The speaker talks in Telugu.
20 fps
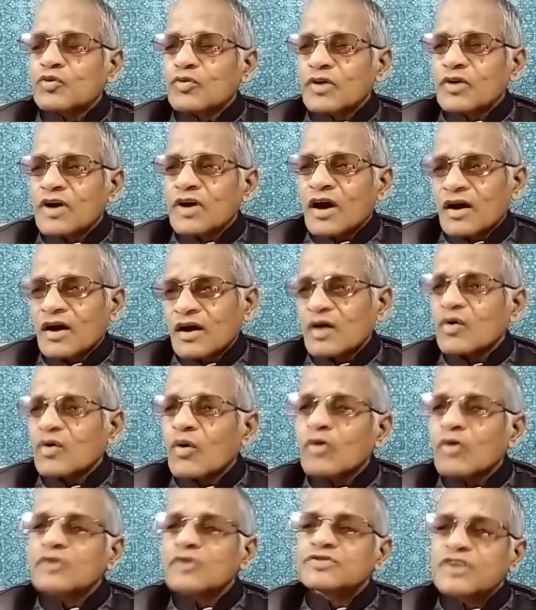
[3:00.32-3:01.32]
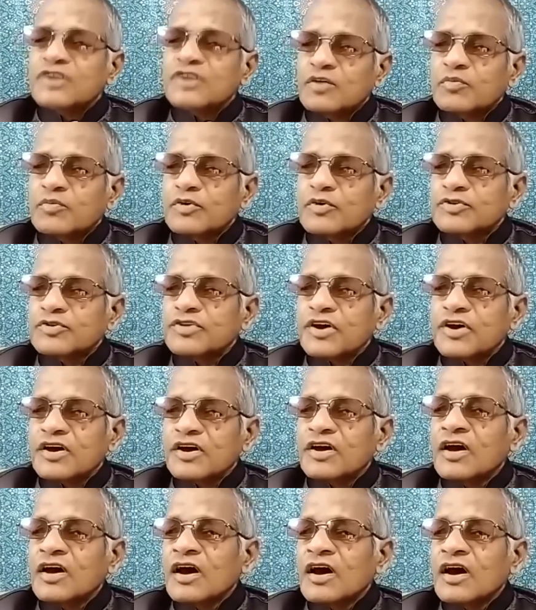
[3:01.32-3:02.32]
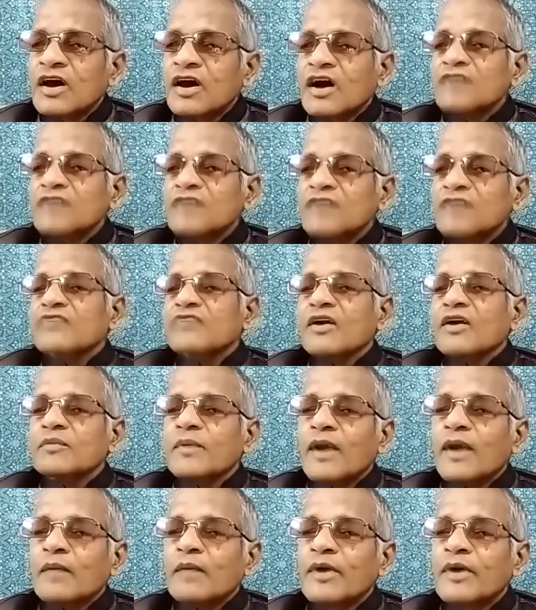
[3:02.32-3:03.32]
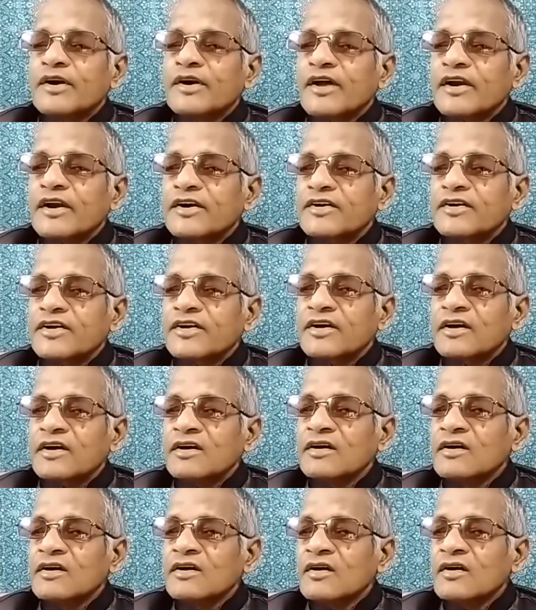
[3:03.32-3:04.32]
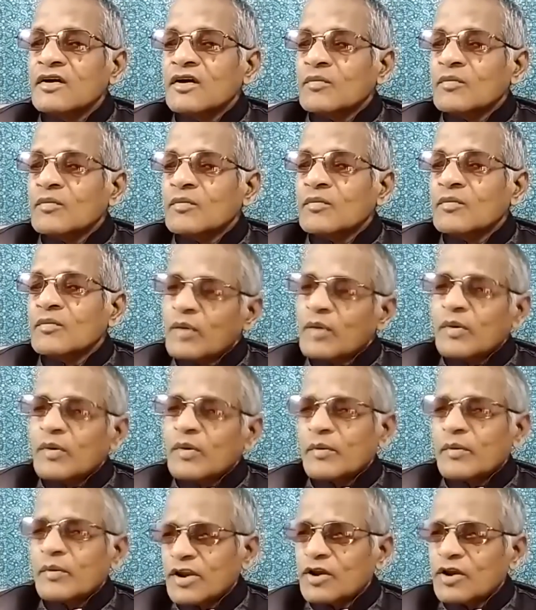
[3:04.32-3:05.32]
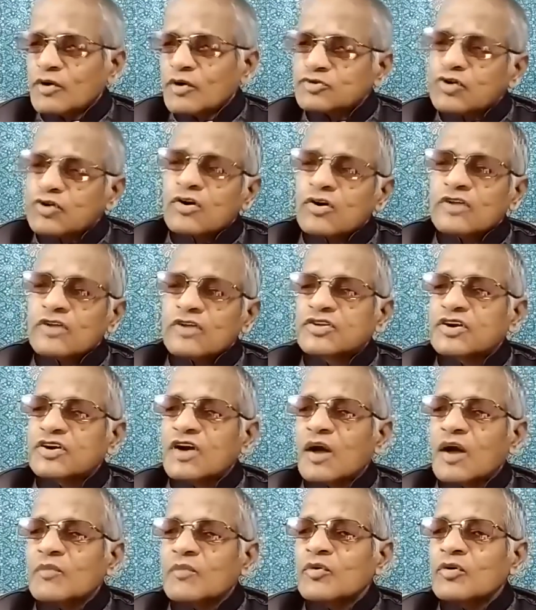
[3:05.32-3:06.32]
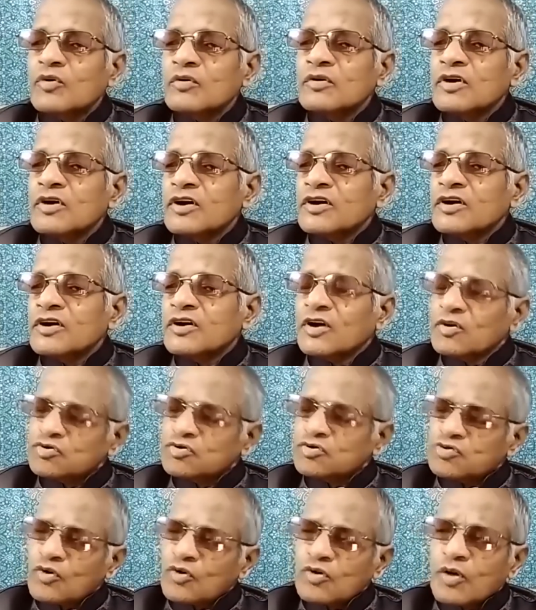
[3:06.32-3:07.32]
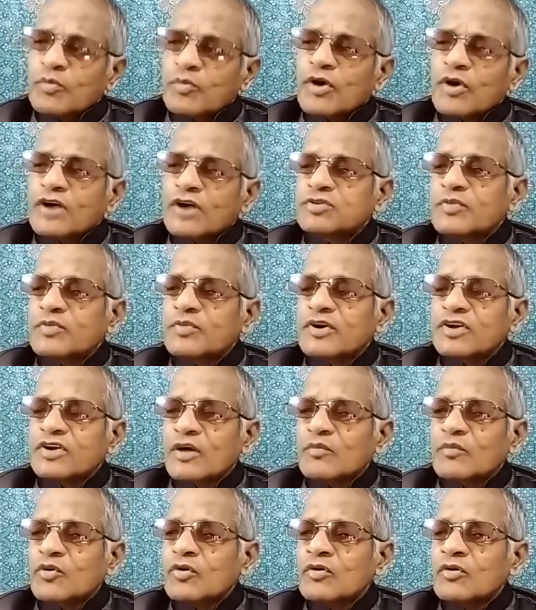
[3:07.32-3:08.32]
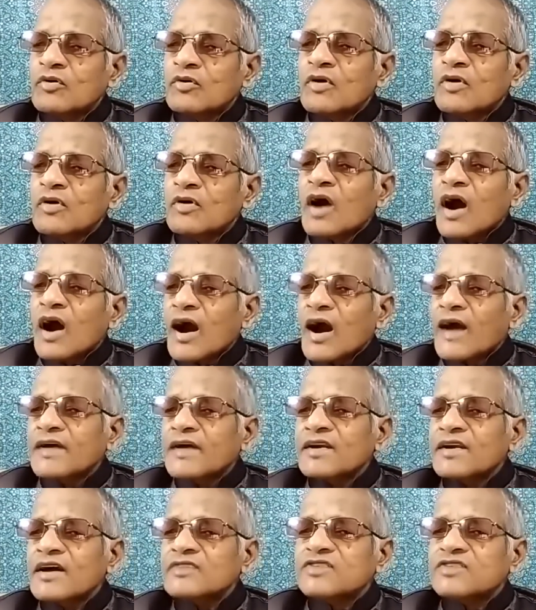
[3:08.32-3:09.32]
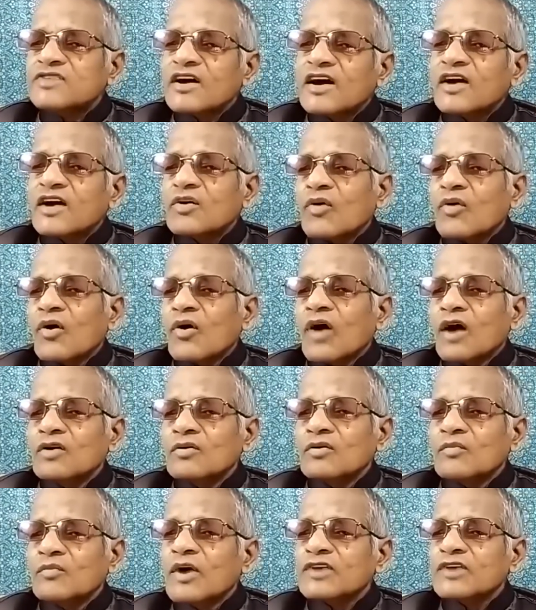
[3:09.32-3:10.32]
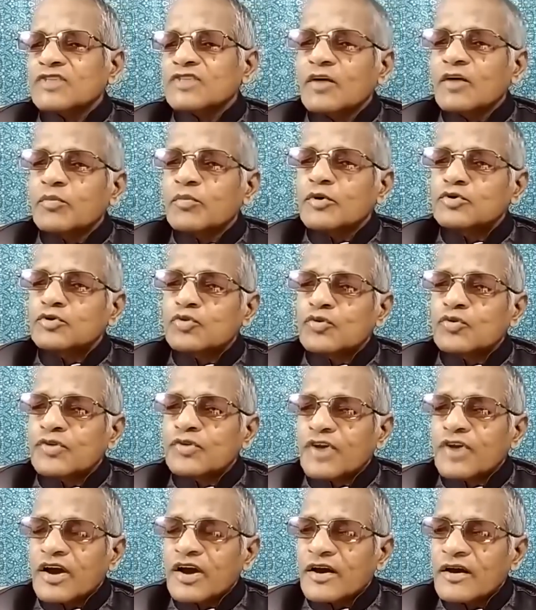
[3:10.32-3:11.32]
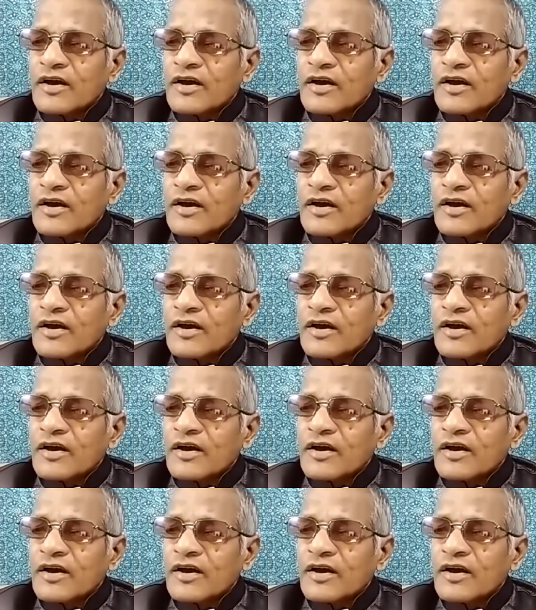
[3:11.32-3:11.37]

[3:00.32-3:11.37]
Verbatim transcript: ఉన్న రోగం తగ్గిపోతే అది స్వల్ప లాభం అంటారేంటి మేము ఎన్నో చోట్ల తిరిగాము ఎంతో డబ్బు ఖర్చు పెట్టాము అయినా తగ్గని రోగాలు మాకు తగ్గిపోతూ ఉంటే